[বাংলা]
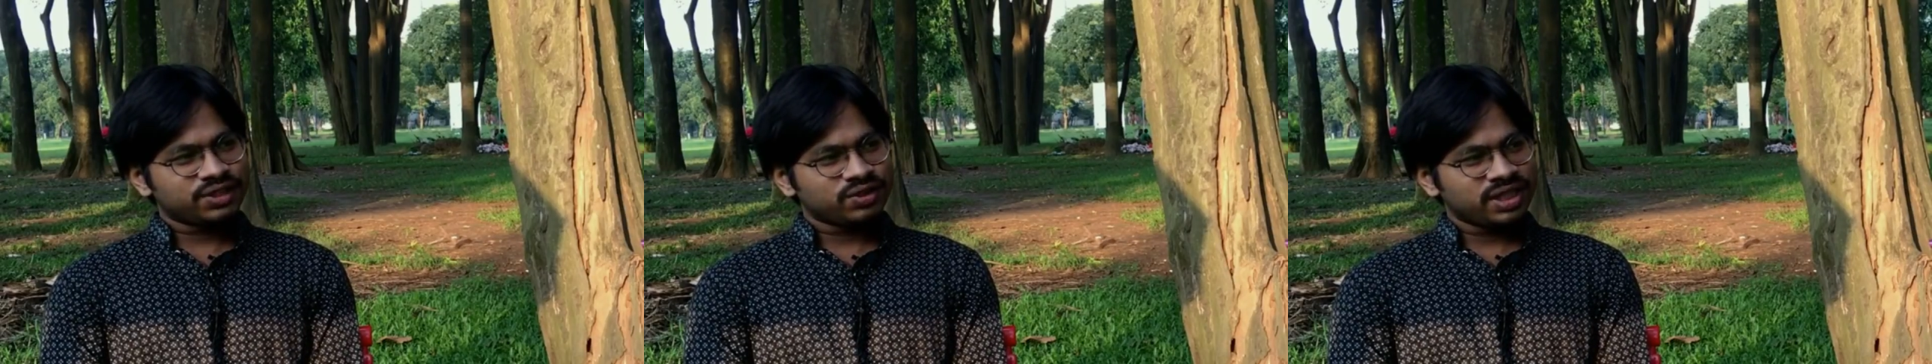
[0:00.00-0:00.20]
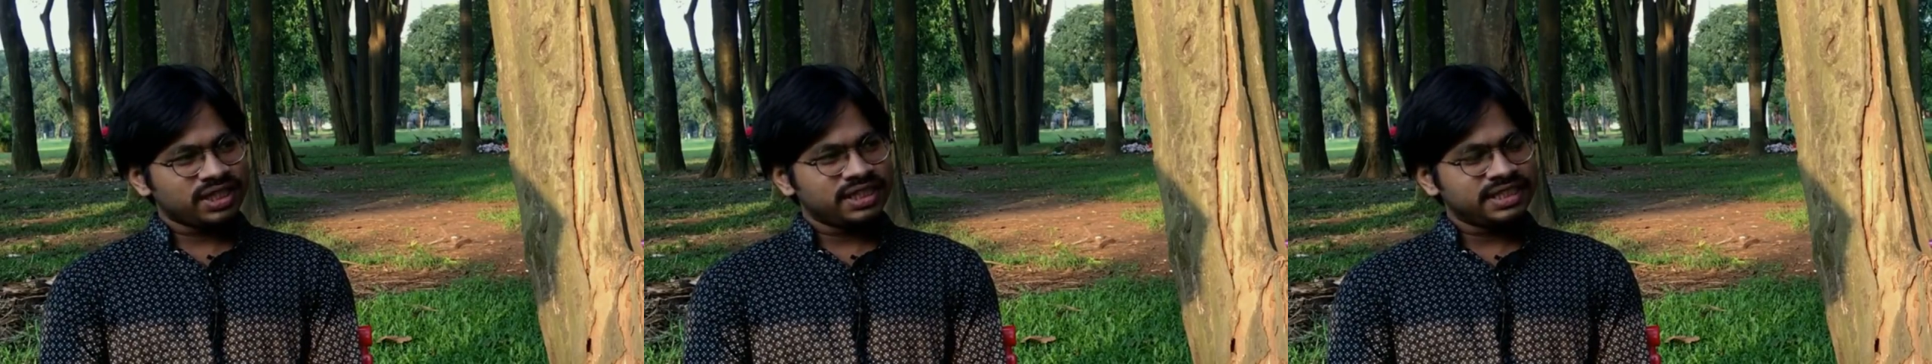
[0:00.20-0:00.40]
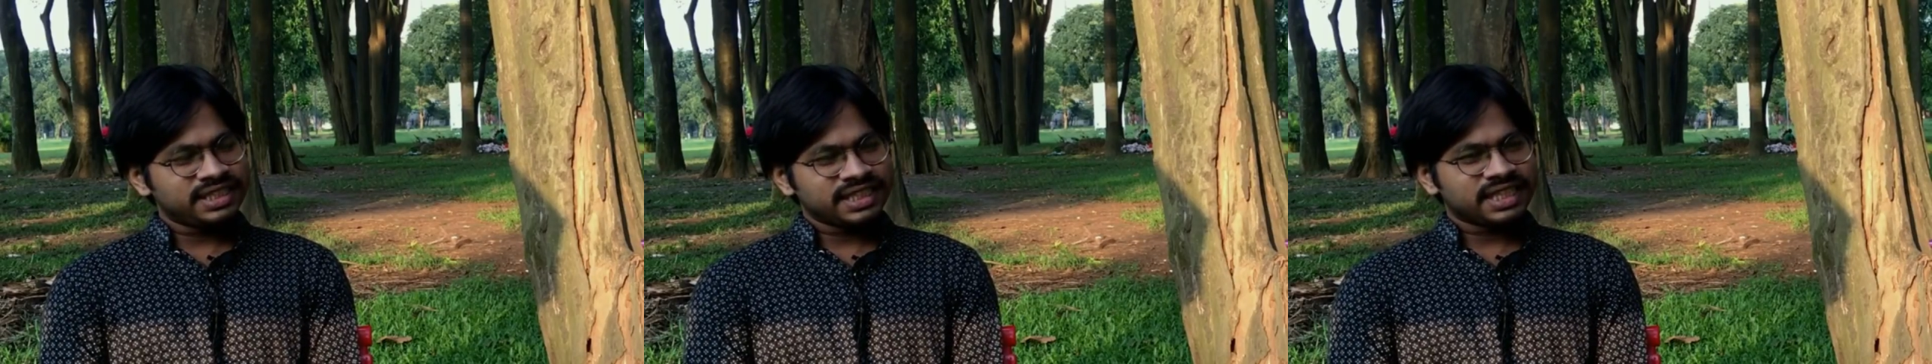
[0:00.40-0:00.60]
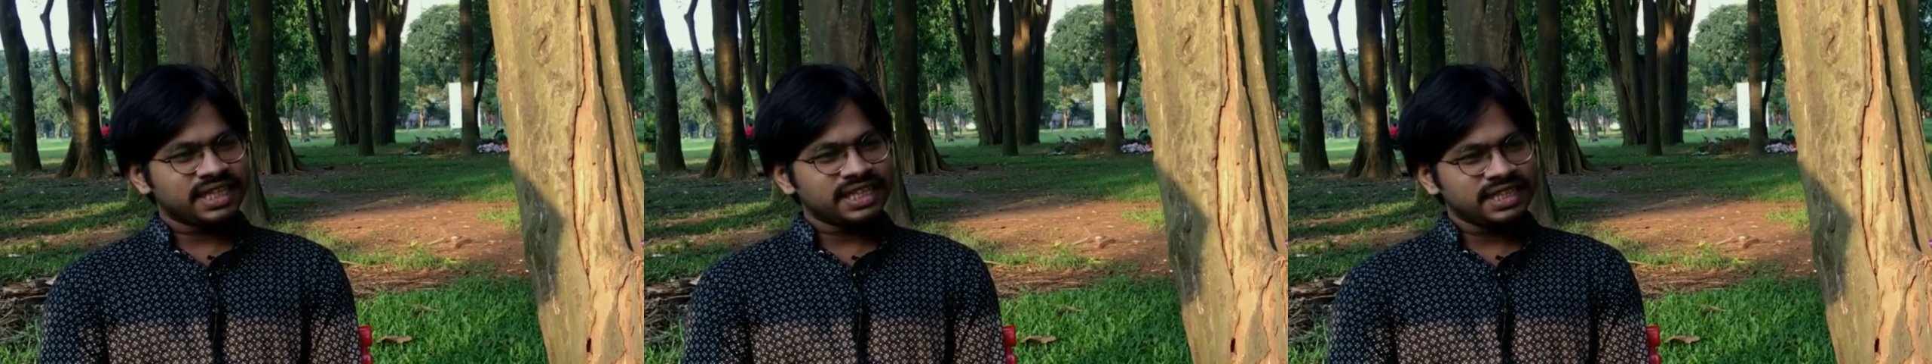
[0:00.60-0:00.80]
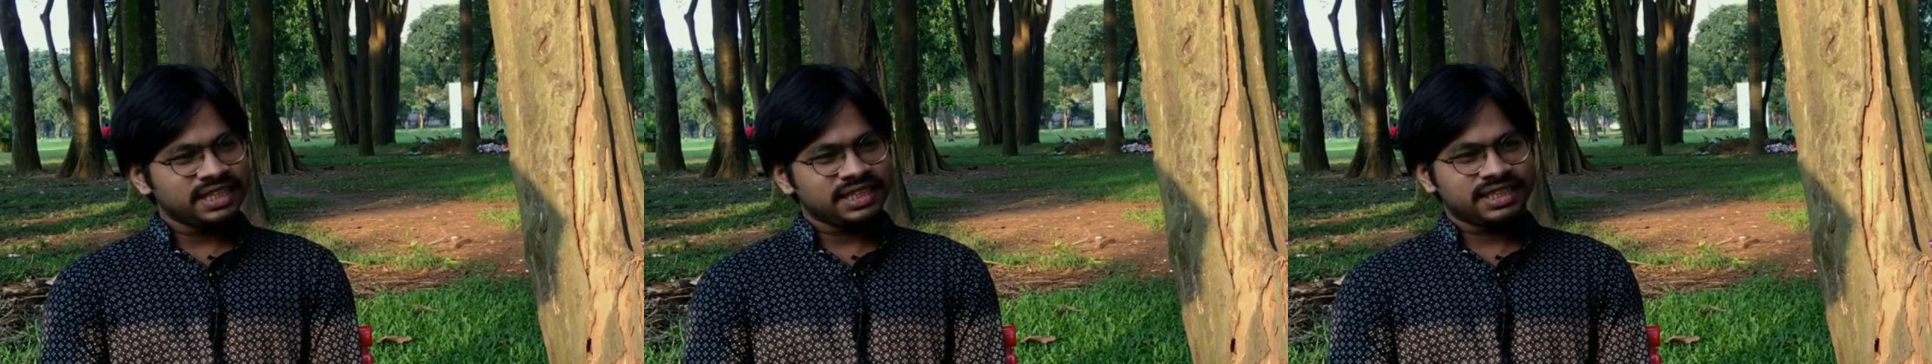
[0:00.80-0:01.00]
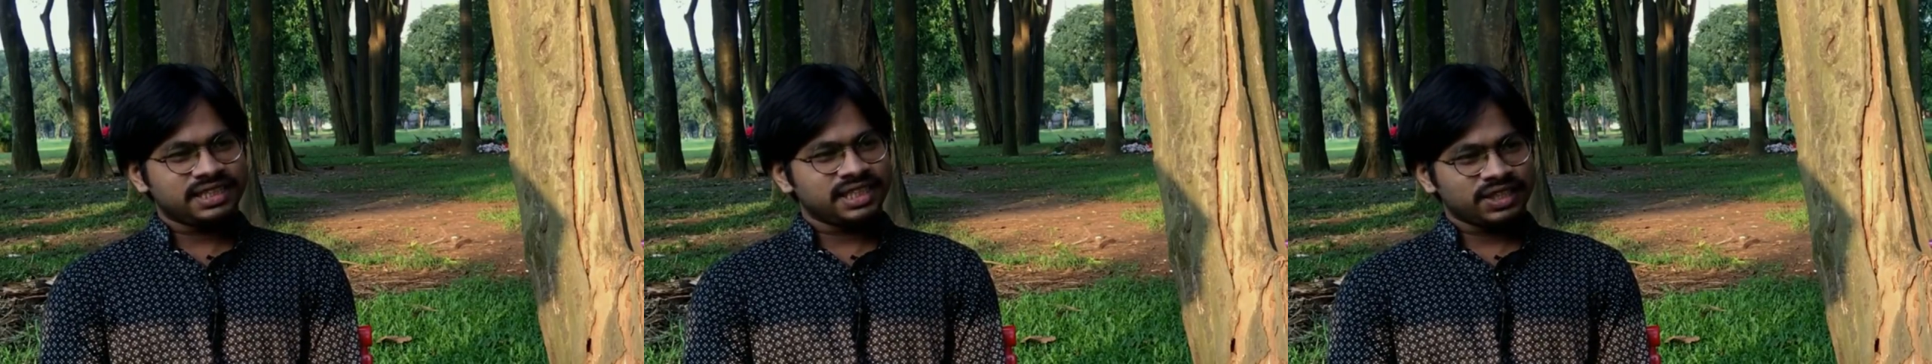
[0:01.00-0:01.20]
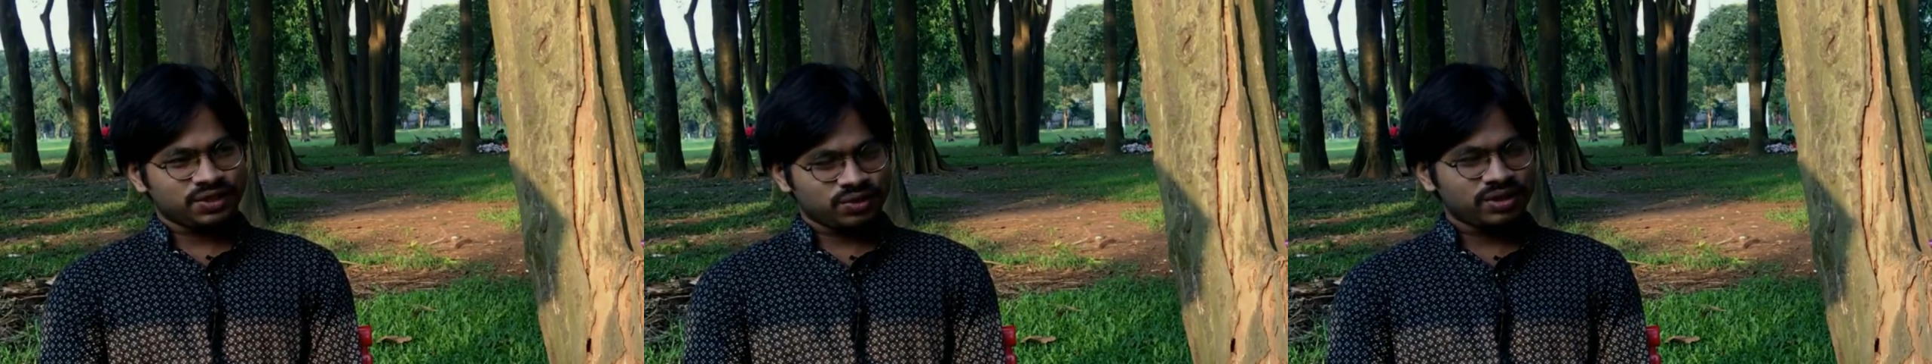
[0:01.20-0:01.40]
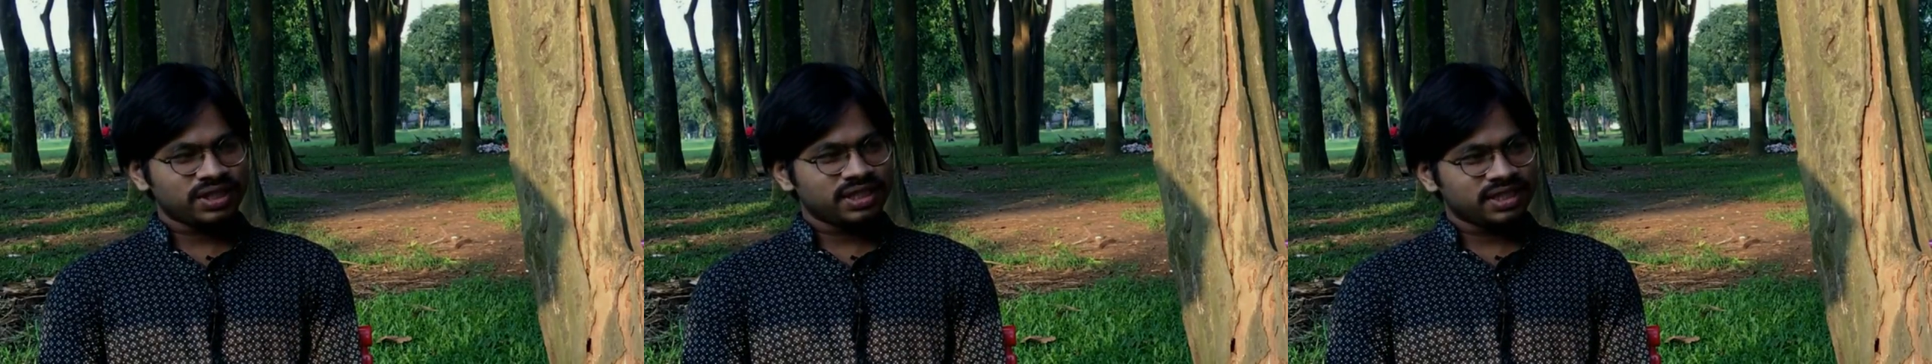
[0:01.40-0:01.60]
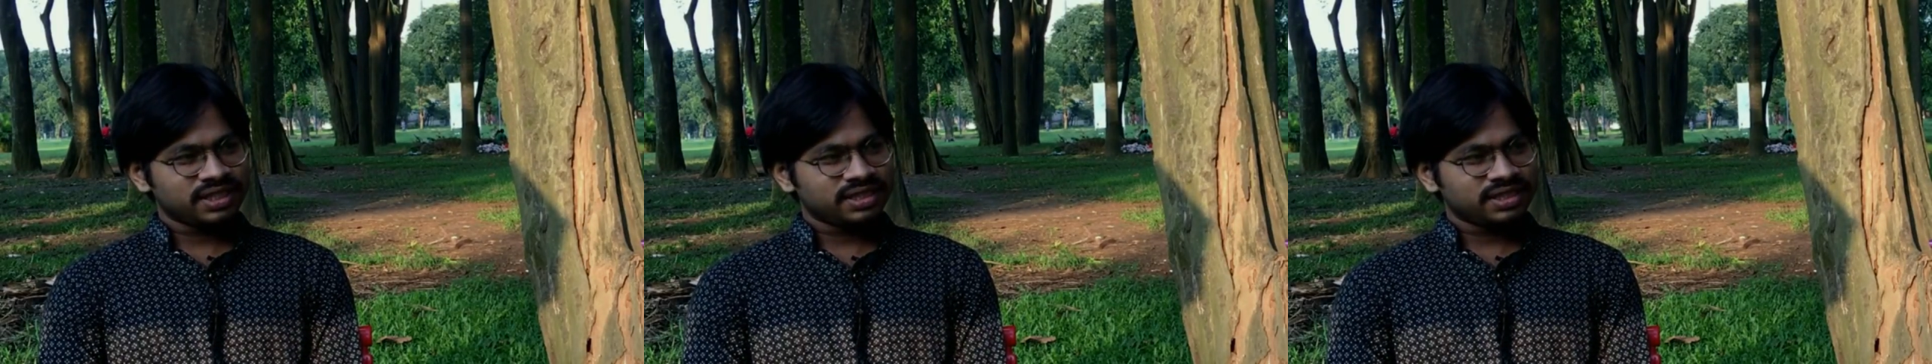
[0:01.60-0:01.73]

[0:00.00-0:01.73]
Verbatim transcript: আসলে নিজেকেই লিখছি আসলে